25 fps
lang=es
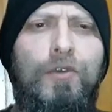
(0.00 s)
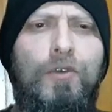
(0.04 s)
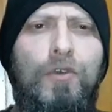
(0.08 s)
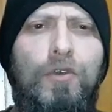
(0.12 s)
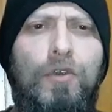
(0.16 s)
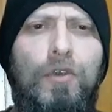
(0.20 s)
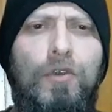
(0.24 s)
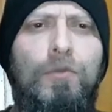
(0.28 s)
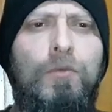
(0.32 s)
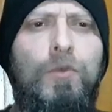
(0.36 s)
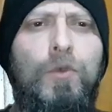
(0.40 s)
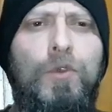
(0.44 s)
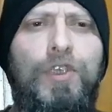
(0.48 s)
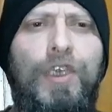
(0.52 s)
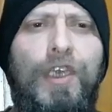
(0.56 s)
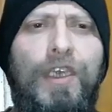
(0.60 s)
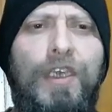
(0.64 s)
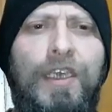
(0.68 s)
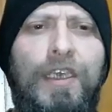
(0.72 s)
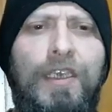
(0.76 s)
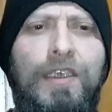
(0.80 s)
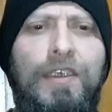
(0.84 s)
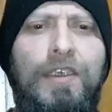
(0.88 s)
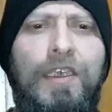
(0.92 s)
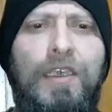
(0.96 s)
con mucha
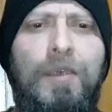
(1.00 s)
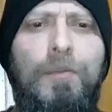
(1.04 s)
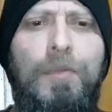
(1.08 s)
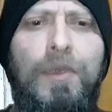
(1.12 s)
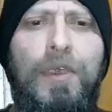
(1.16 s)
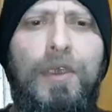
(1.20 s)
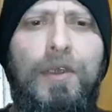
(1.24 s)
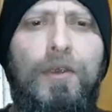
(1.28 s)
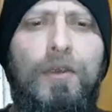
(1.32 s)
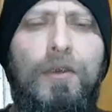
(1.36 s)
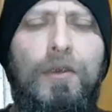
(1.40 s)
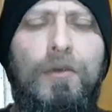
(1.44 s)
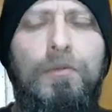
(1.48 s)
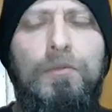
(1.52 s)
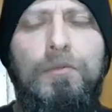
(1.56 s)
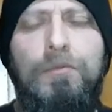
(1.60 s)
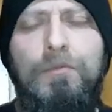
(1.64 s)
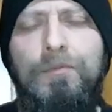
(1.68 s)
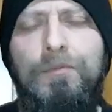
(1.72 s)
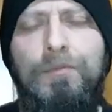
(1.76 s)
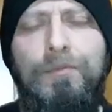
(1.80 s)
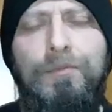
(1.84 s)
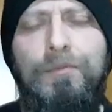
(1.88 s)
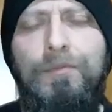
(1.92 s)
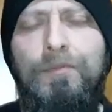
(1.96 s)
gente, pero
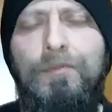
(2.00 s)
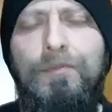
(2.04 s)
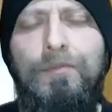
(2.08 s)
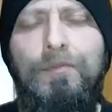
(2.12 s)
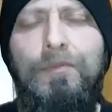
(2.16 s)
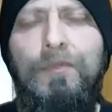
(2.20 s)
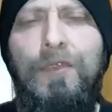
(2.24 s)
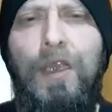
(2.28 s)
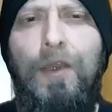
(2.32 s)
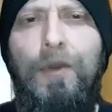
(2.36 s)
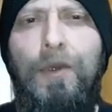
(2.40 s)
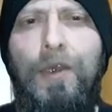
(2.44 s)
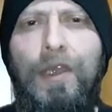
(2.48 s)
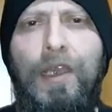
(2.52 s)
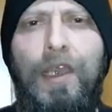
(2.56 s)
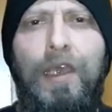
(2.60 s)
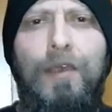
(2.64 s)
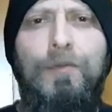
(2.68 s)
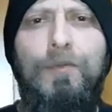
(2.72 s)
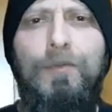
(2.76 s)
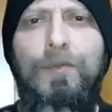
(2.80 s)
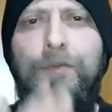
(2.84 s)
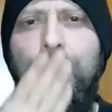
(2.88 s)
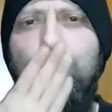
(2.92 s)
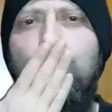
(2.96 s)
la
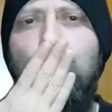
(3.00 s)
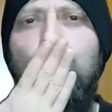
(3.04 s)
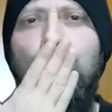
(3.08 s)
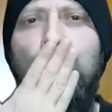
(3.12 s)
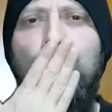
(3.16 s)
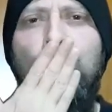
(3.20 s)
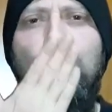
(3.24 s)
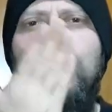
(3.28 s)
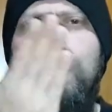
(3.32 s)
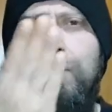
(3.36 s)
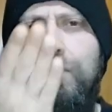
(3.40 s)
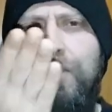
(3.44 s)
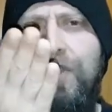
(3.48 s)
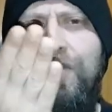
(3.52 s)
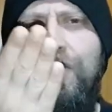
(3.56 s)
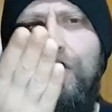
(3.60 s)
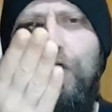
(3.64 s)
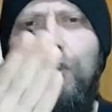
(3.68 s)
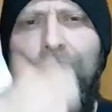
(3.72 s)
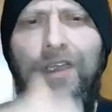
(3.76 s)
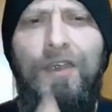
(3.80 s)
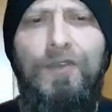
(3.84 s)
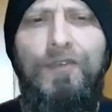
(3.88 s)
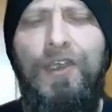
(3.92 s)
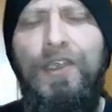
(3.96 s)
verdad, besito
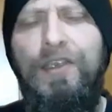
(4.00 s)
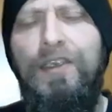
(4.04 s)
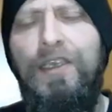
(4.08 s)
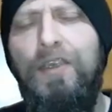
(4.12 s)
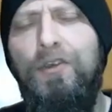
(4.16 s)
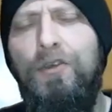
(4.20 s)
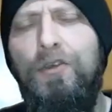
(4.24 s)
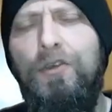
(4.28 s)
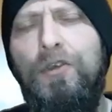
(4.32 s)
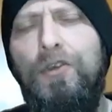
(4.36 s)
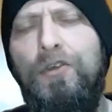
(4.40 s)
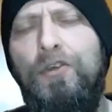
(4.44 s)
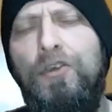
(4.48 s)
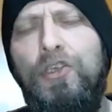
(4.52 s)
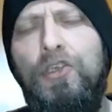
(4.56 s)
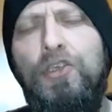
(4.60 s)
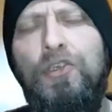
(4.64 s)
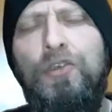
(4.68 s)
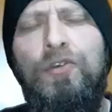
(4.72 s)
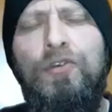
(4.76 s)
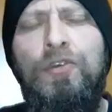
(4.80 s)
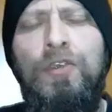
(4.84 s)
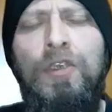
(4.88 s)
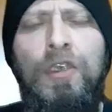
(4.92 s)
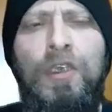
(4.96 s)
en la frente a todos
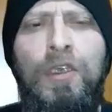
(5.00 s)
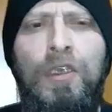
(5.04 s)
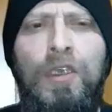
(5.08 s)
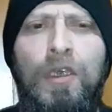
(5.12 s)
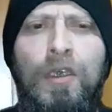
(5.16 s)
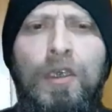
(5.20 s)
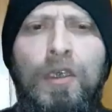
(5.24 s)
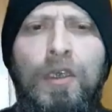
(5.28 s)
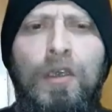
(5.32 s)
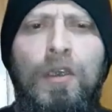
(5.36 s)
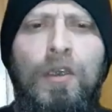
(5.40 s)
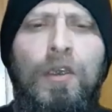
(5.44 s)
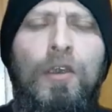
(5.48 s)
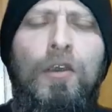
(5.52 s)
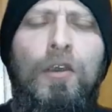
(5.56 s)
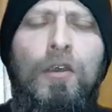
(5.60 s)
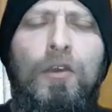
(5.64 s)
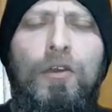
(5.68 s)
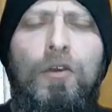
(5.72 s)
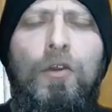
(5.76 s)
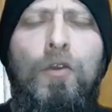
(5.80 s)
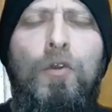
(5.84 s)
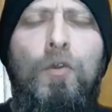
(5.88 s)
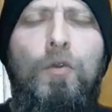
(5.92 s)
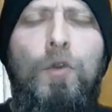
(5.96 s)
ellos.
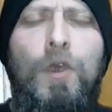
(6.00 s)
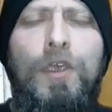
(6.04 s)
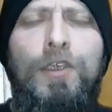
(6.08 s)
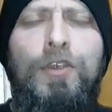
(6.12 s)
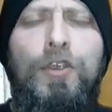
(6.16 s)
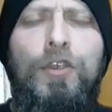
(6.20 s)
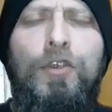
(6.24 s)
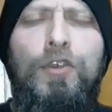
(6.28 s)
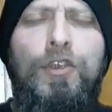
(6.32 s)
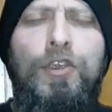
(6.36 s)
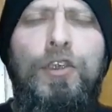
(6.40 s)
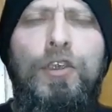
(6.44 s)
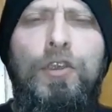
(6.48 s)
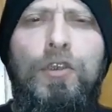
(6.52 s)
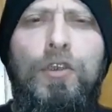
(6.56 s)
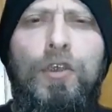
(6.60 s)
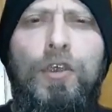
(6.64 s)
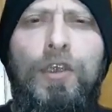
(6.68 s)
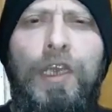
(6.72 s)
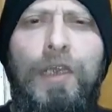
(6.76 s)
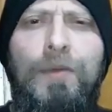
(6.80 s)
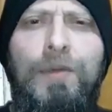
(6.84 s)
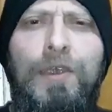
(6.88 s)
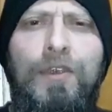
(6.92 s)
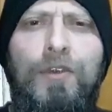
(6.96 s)
Con 4 o 5
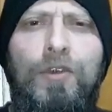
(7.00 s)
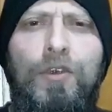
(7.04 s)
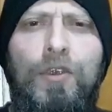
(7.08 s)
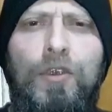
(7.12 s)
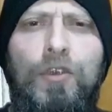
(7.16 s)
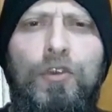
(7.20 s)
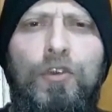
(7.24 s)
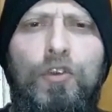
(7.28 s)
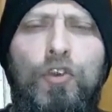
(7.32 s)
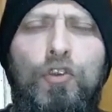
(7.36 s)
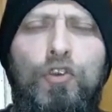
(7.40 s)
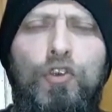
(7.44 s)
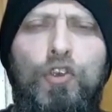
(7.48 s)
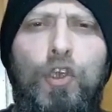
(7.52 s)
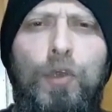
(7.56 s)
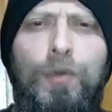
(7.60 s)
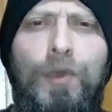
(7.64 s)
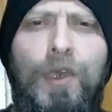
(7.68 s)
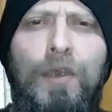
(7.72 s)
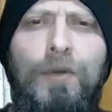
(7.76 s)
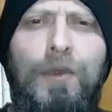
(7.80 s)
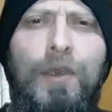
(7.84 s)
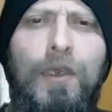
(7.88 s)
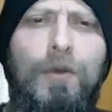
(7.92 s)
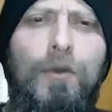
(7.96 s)
elementos
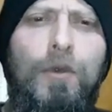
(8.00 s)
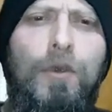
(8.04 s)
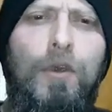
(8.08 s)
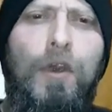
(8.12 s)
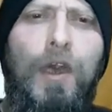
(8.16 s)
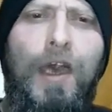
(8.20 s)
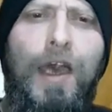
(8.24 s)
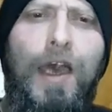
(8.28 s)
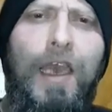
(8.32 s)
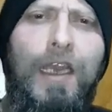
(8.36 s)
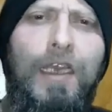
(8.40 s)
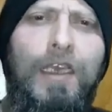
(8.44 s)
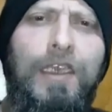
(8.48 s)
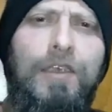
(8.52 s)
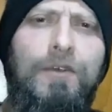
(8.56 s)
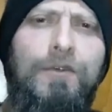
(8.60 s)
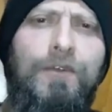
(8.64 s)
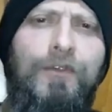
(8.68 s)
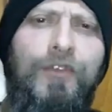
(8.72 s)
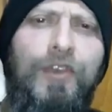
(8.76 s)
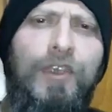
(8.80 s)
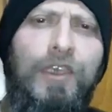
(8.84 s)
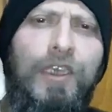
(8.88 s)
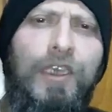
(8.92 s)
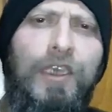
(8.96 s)
sobrevivo al
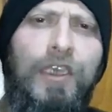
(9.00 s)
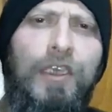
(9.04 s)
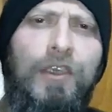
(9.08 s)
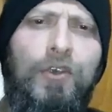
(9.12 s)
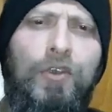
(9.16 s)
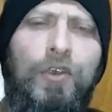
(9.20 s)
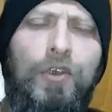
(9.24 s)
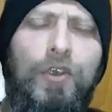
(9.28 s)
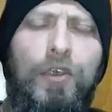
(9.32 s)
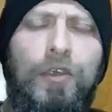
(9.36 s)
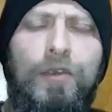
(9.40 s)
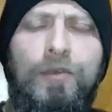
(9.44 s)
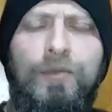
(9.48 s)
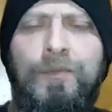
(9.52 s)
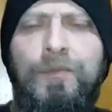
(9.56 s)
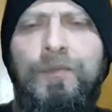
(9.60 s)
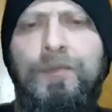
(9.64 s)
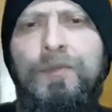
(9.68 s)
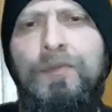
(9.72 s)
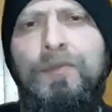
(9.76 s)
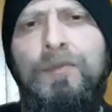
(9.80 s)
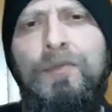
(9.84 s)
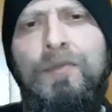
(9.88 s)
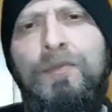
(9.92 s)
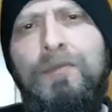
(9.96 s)
infinito.
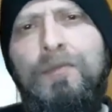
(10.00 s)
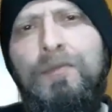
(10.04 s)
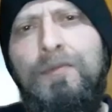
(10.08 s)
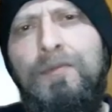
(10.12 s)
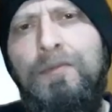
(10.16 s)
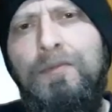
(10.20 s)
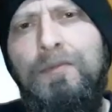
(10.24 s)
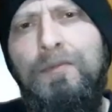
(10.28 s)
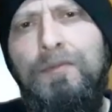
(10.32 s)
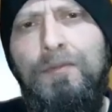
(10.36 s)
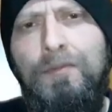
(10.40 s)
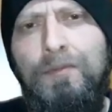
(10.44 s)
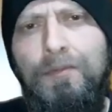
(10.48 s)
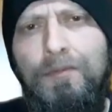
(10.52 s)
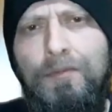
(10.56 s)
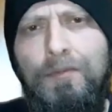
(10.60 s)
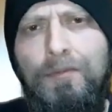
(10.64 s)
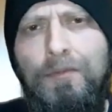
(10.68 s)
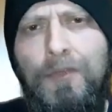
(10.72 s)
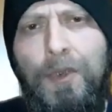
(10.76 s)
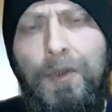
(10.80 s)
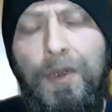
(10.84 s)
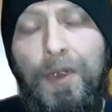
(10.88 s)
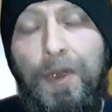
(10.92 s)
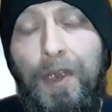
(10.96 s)

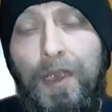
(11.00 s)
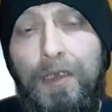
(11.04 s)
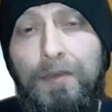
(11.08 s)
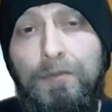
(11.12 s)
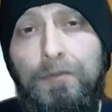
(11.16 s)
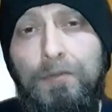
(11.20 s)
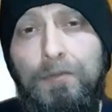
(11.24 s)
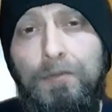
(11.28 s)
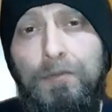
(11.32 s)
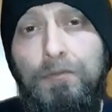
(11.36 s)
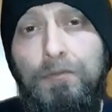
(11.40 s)
¿De verdad?